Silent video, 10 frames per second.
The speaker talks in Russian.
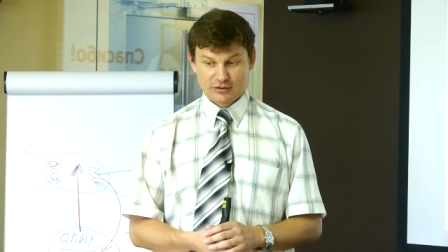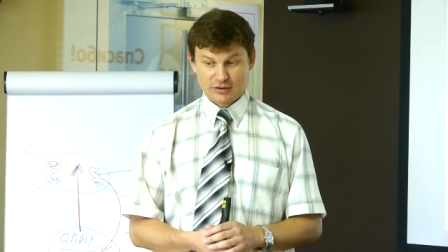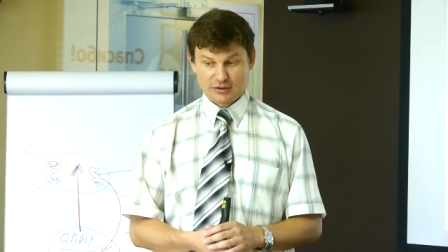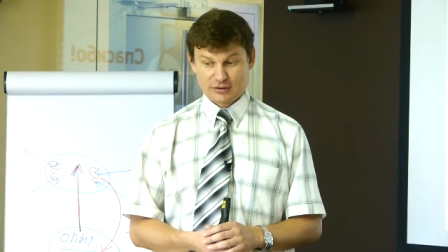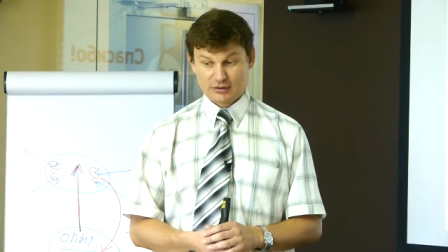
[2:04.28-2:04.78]

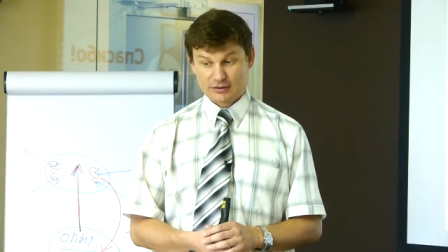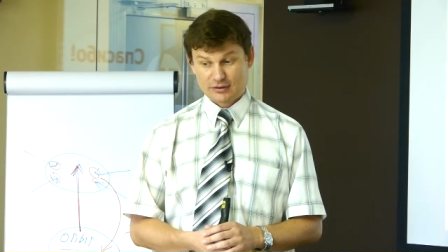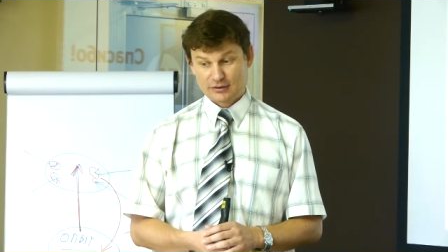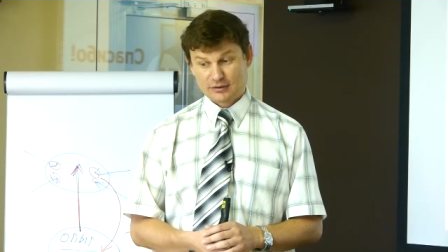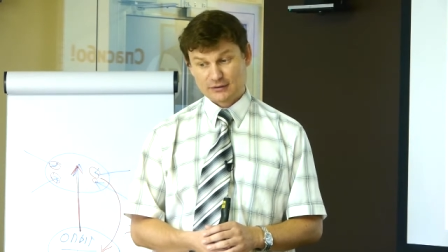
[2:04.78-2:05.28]

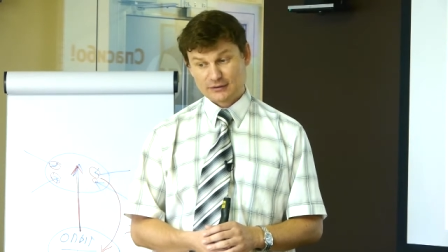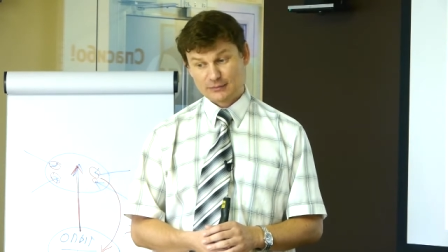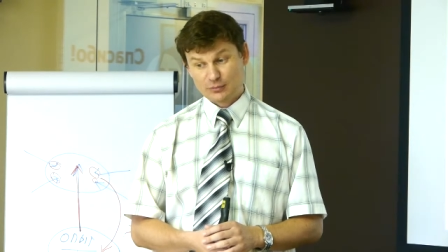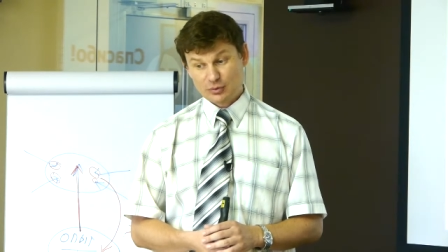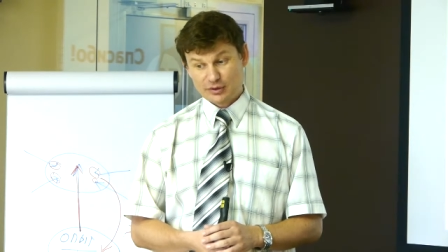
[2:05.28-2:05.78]
а,
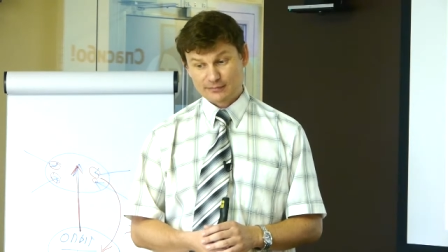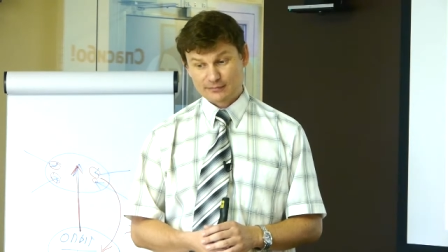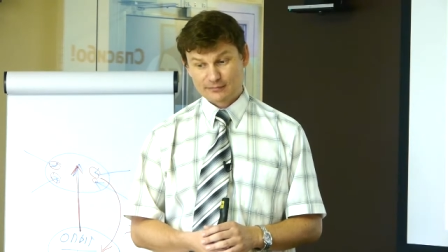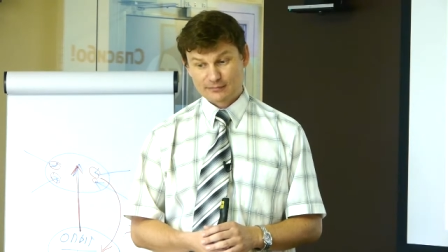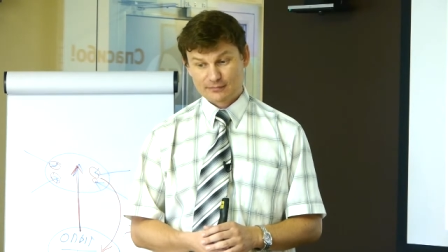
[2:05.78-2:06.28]

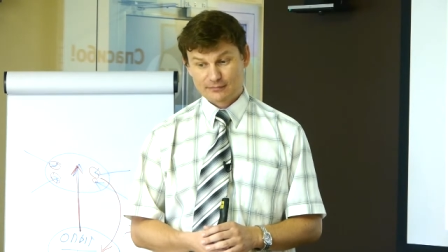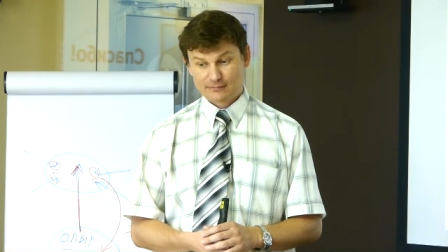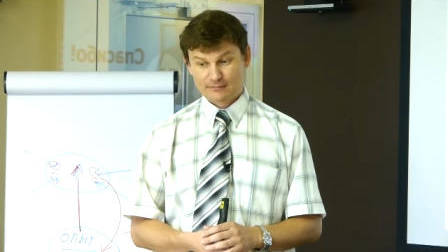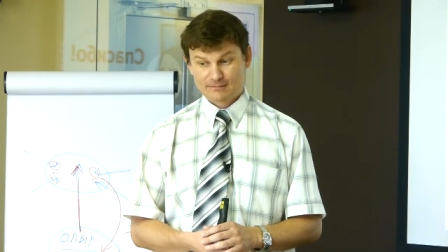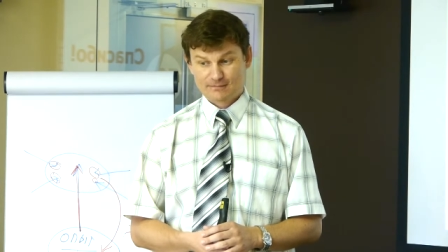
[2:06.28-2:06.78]
морем
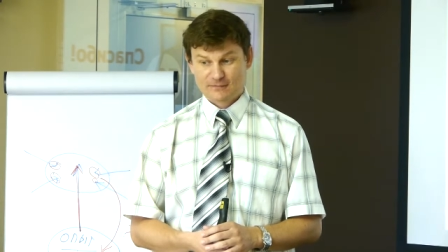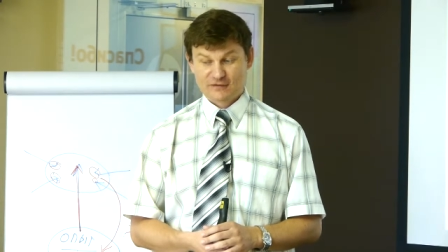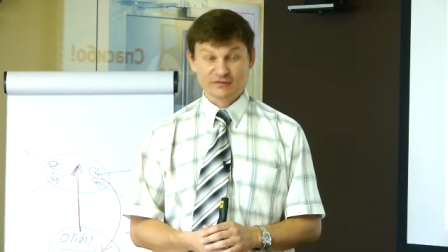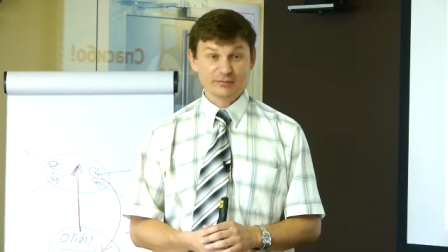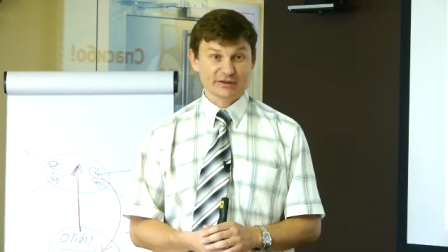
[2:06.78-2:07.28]

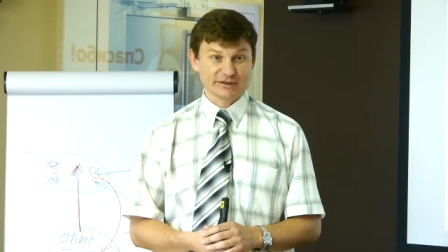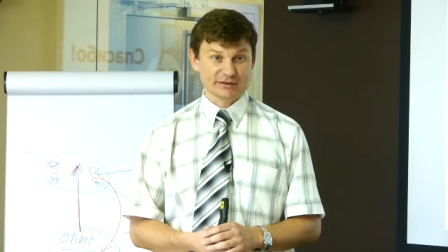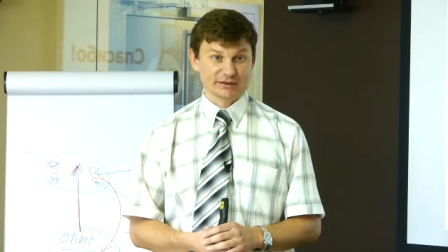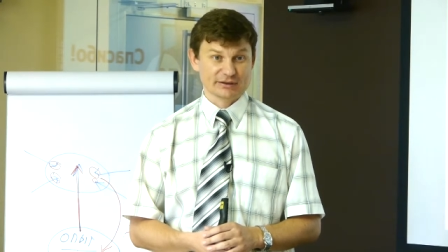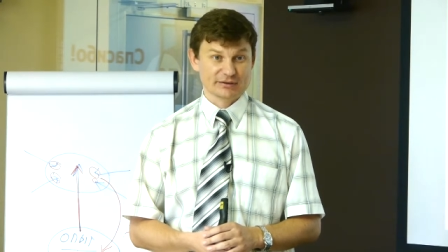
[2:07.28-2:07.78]

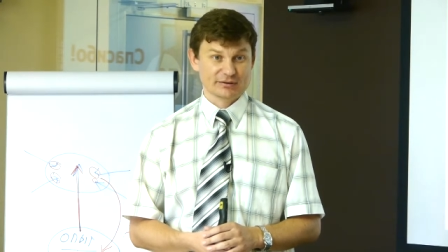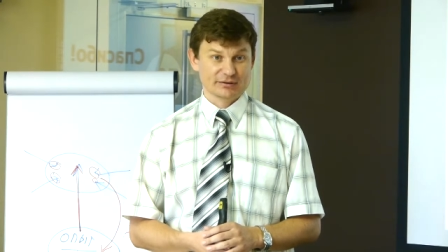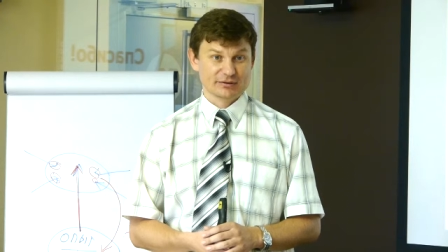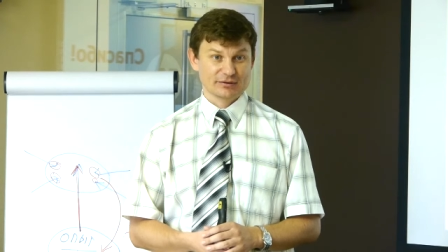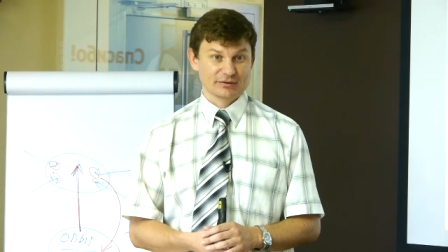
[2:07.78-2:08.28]
выбросило
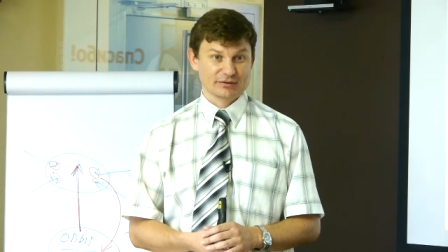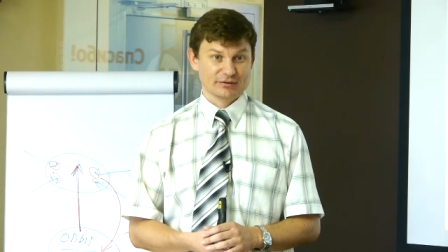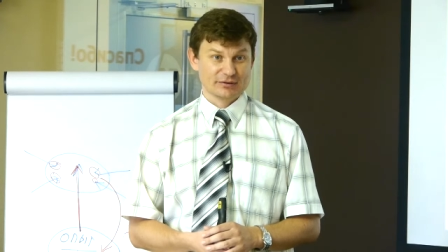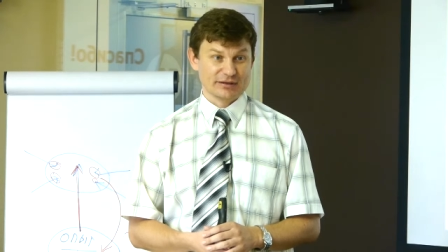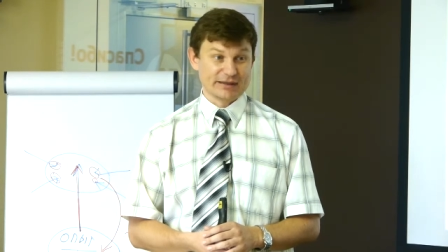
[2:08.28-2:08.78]

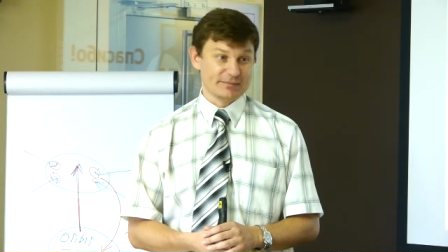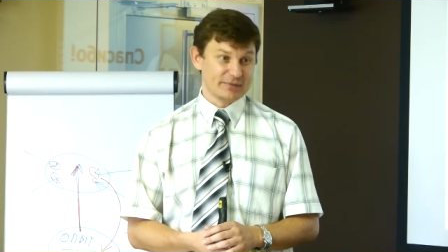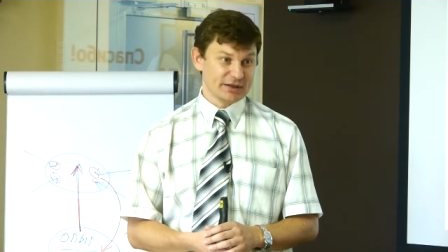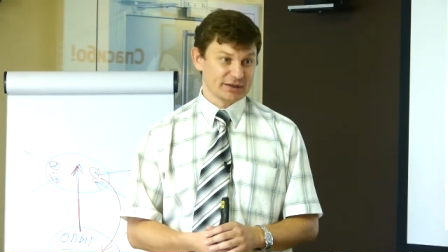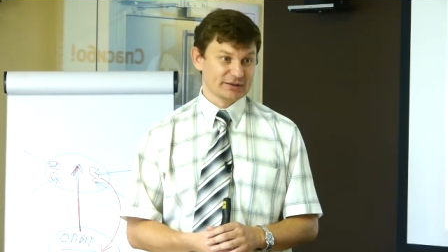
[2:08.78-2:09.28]
на
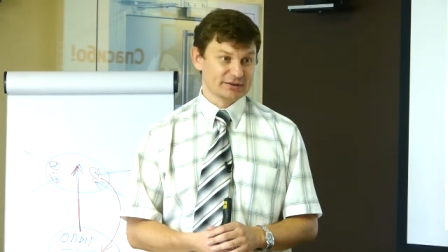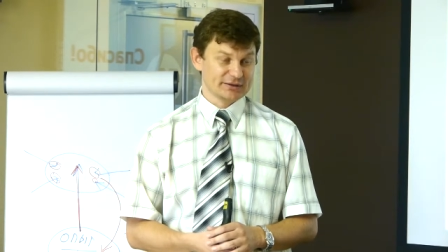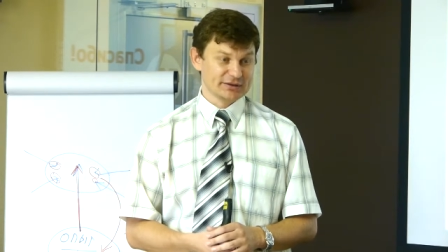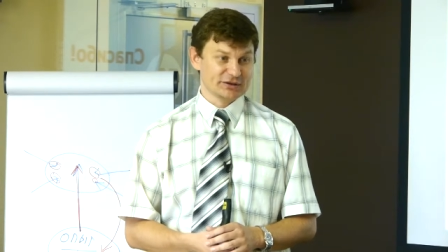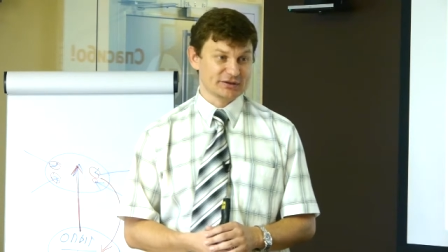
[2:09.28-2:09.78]
берег
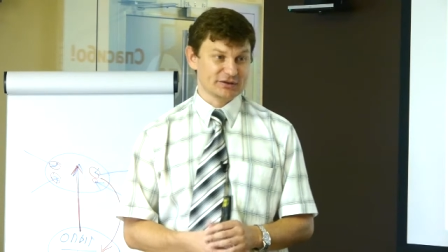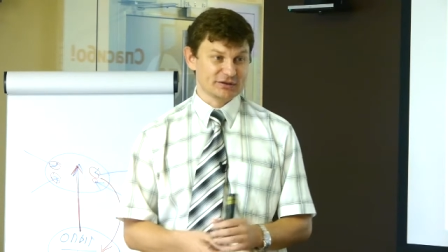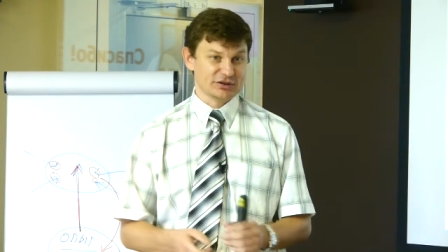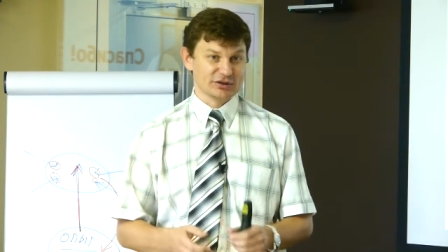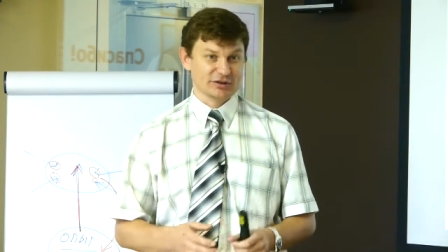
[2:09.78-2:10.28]
тысячи и
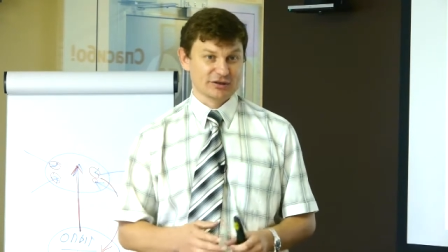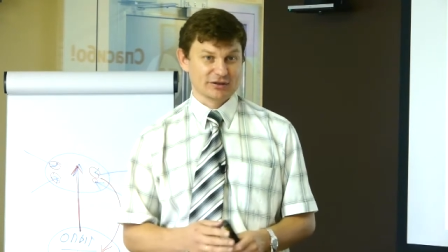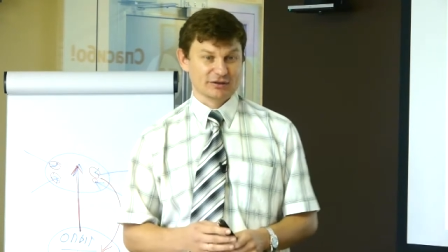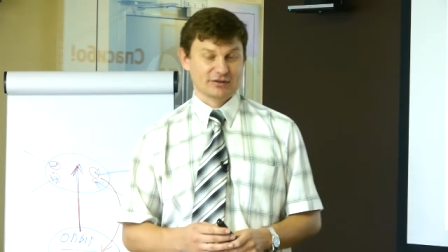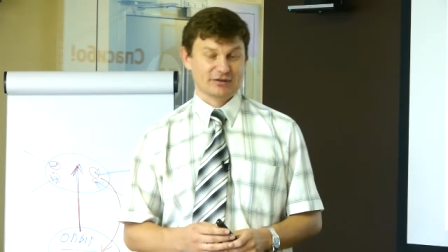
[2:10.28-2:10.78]
тысячи
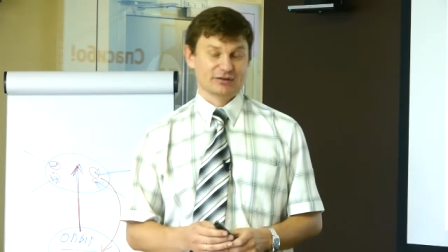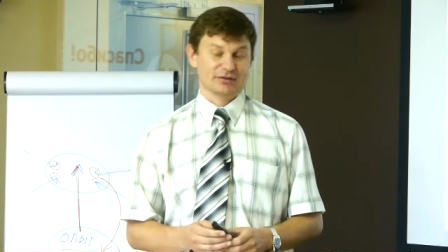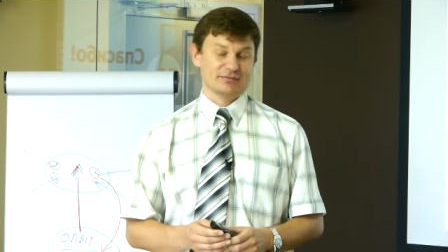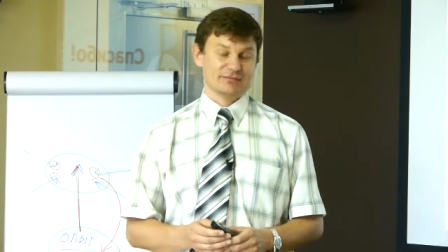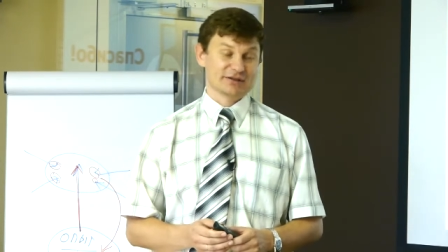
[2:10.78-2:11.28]

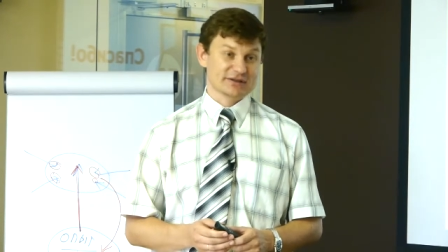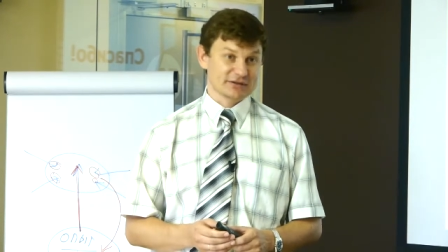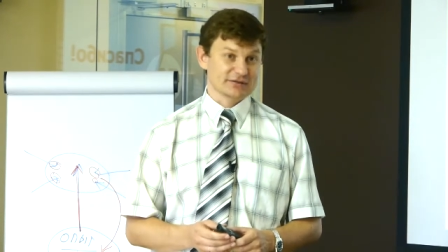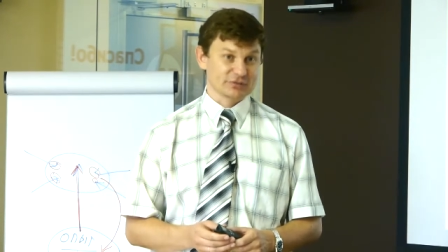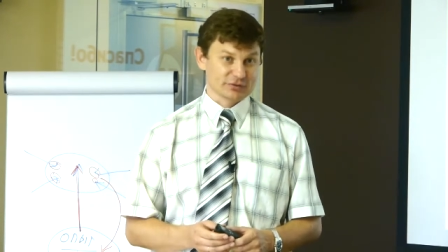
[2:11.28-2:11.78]

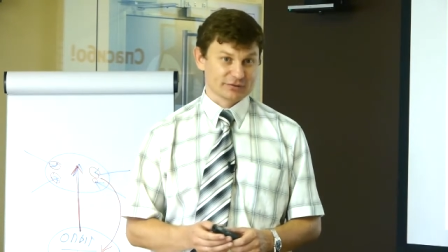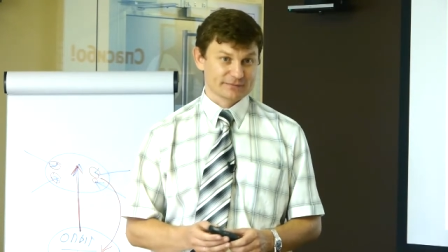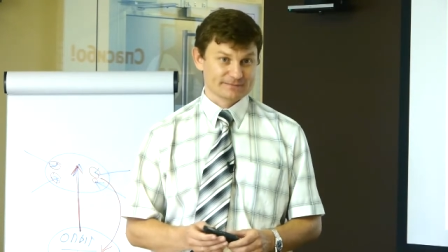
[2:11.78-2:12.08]
морских звезд.